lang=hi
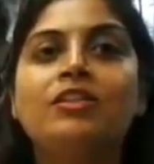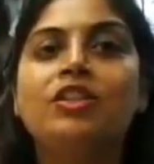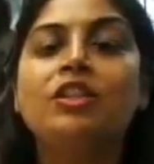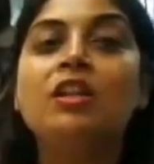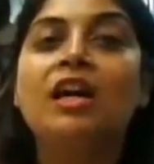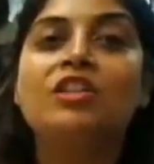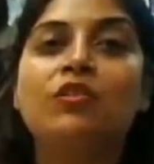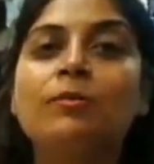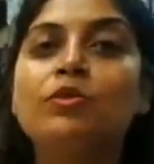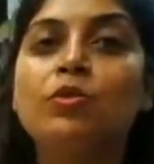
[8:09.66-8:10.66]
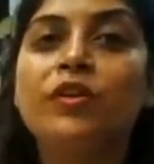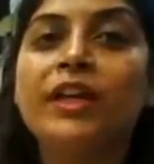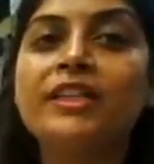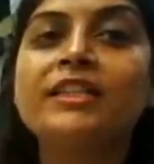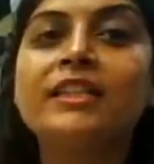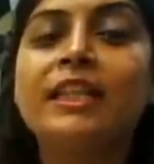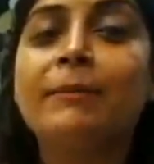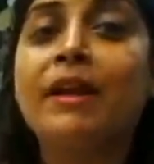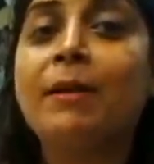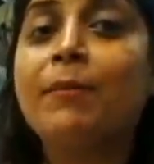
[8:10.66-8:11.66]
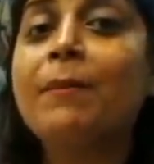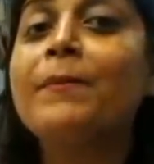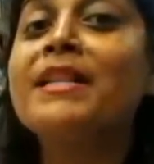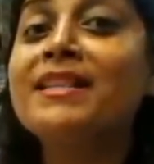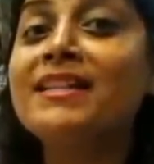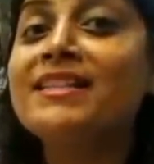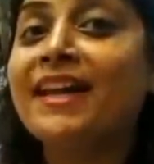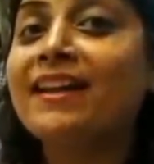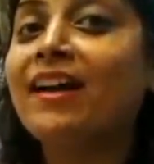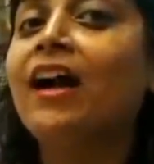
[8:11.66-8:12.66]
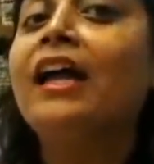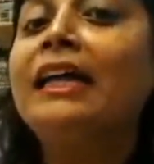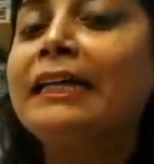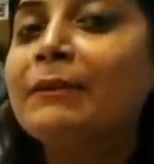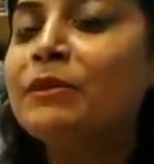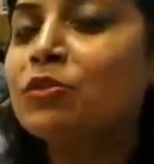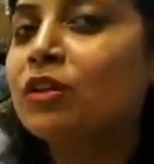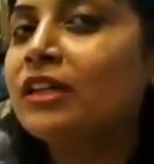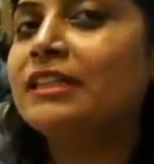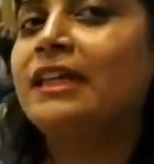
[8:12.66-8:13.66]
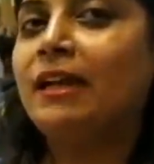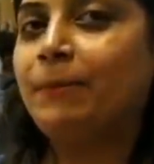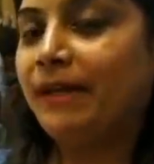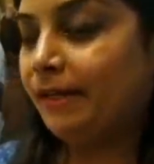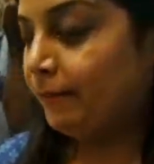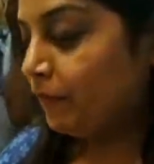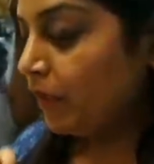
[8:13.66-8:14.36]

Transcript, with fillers: अच्छी लाजवाब ज्वेलरी है जिसे देखकर आपका मन लल जाएगा कि हम इसको किस तरह पहने